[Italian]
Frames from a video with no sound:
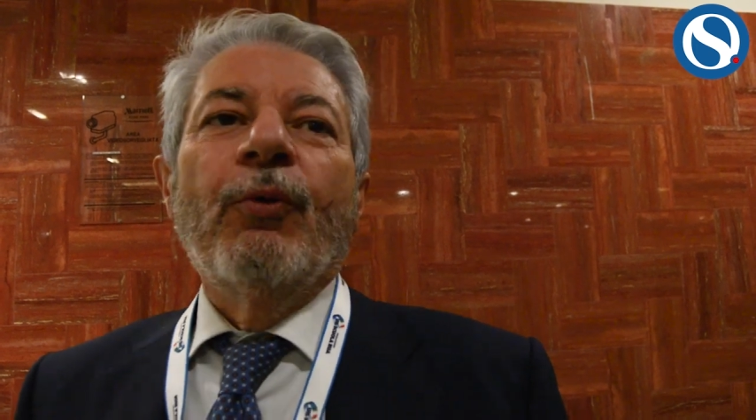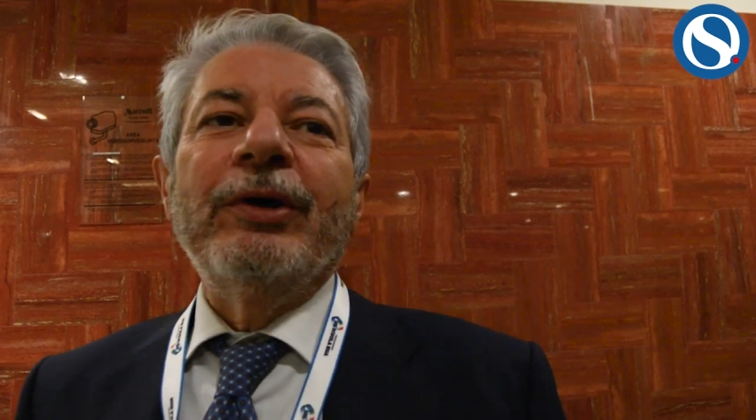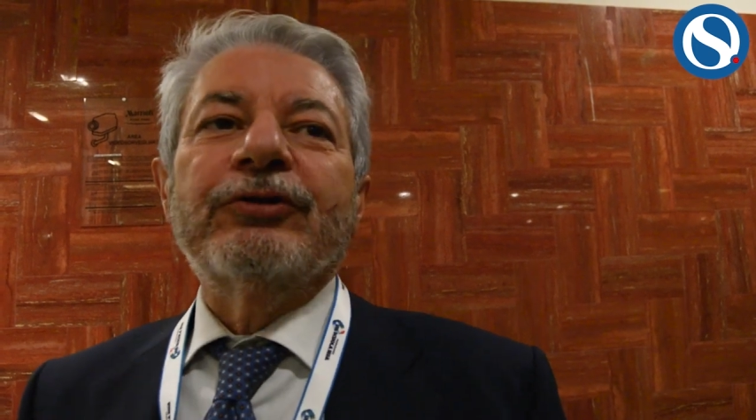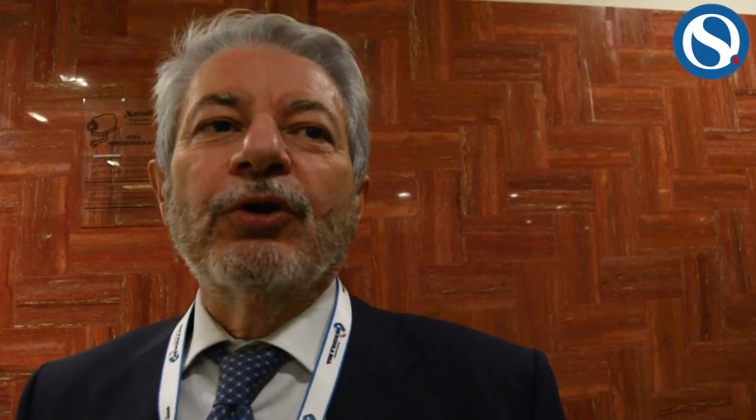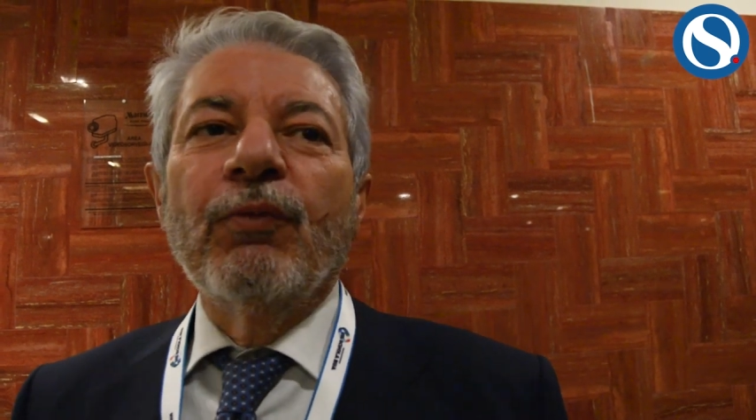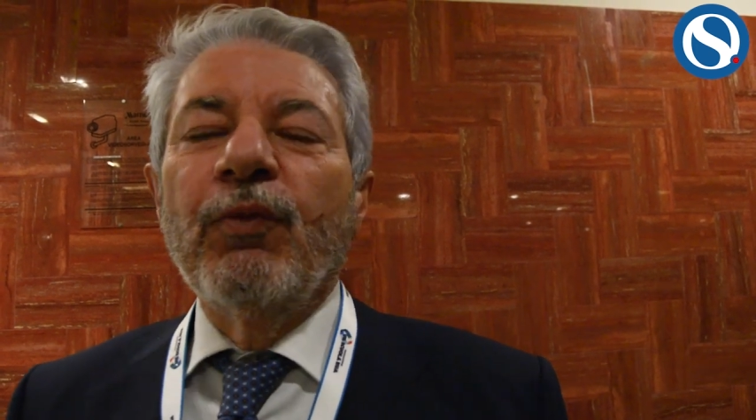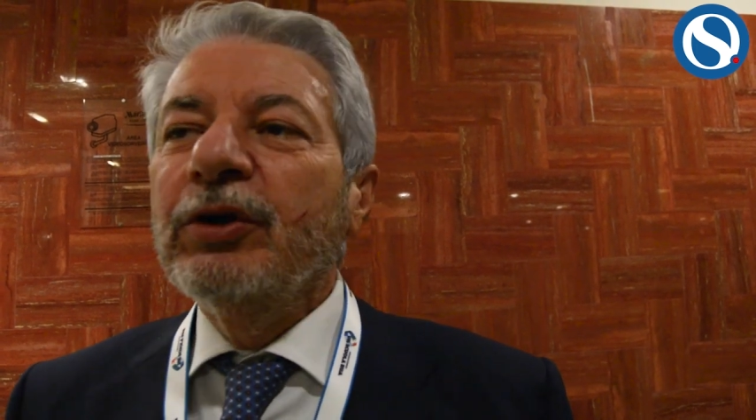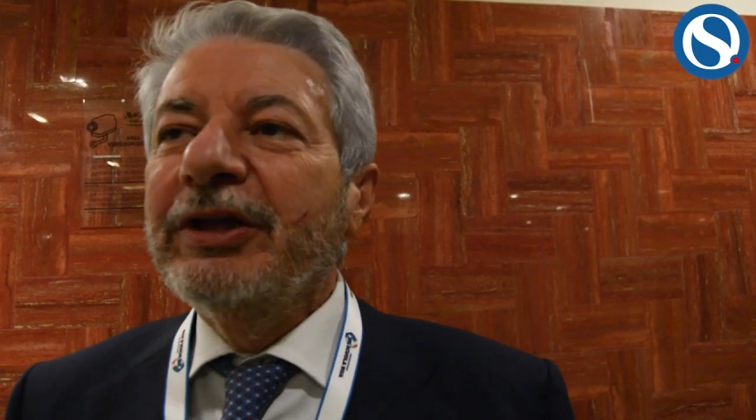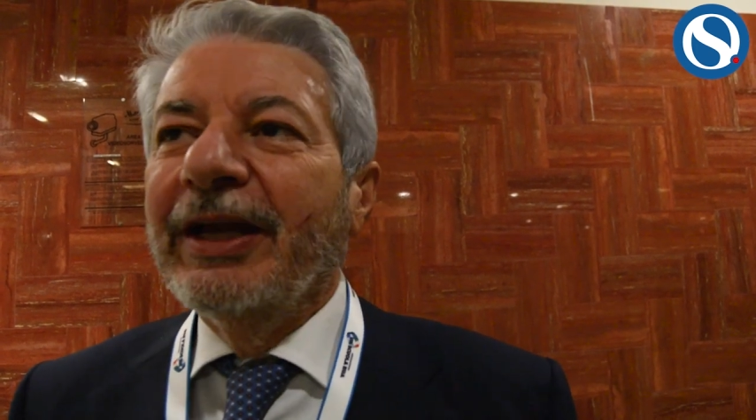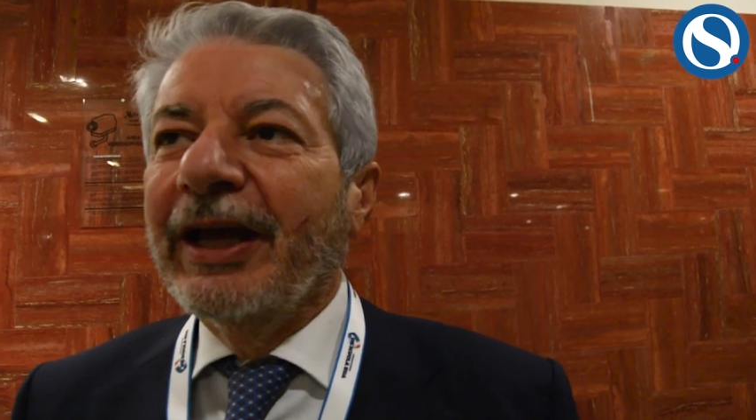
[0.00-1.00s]
questo non
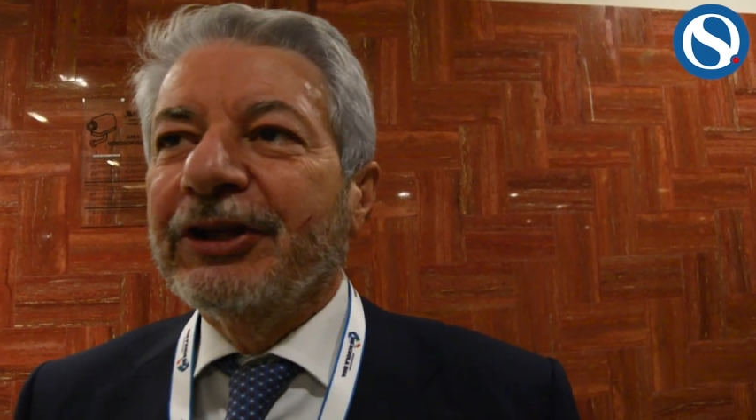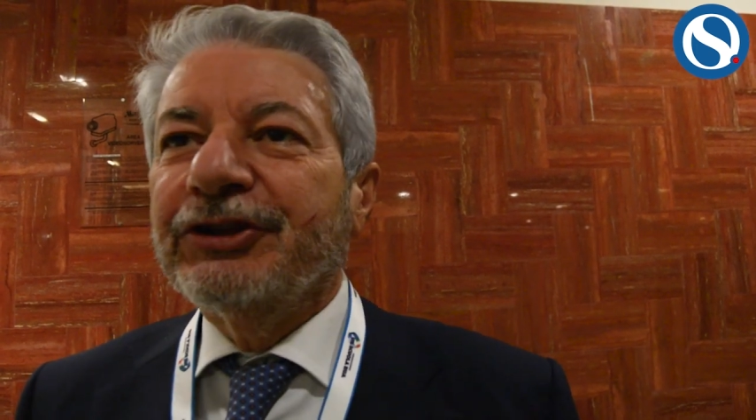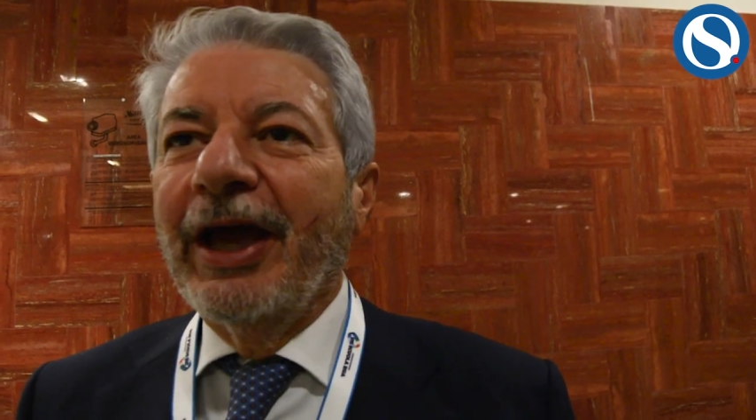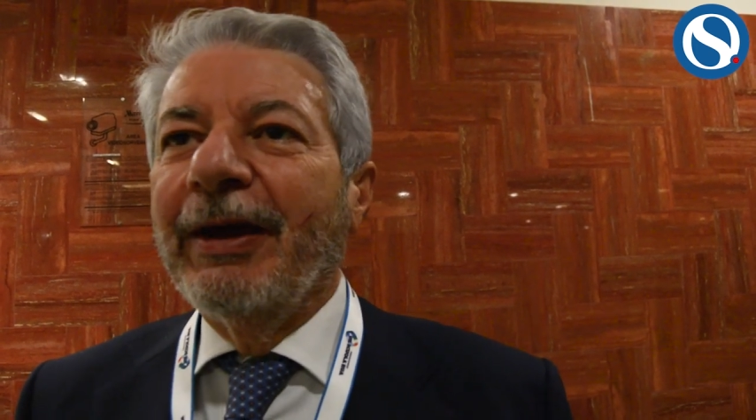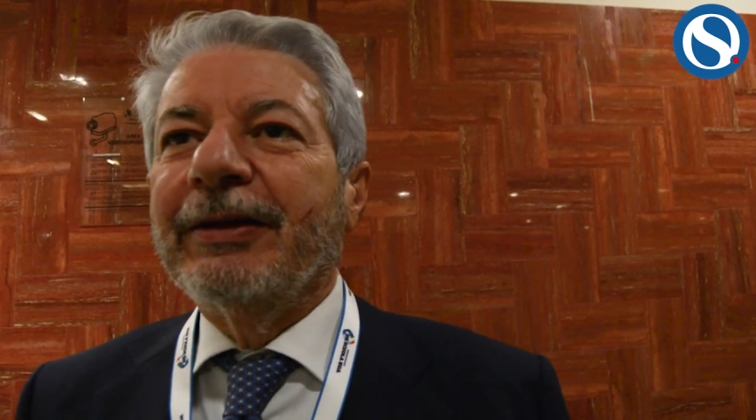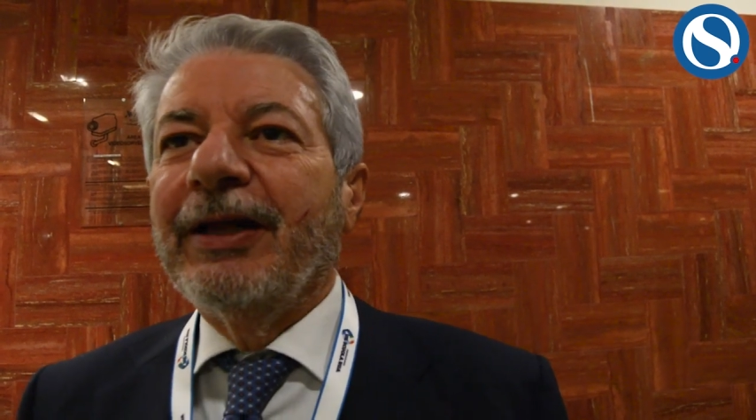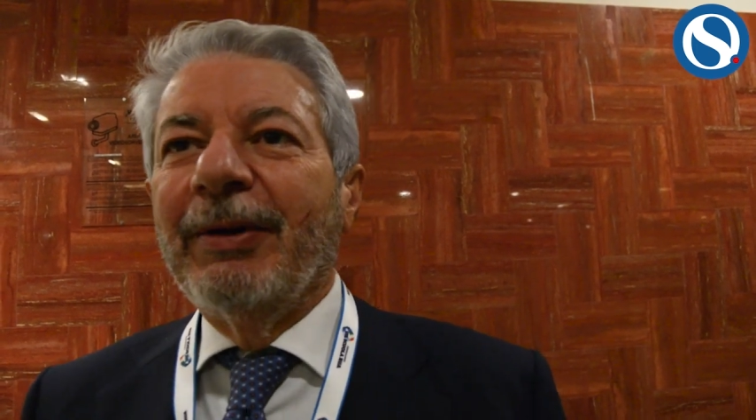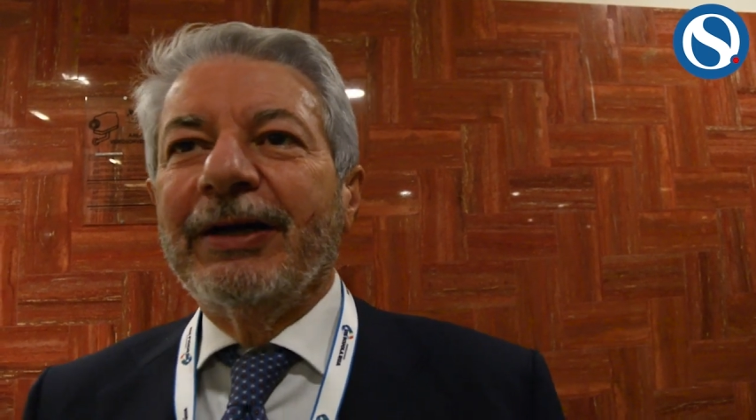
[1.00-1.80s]
vuol dire che c'è da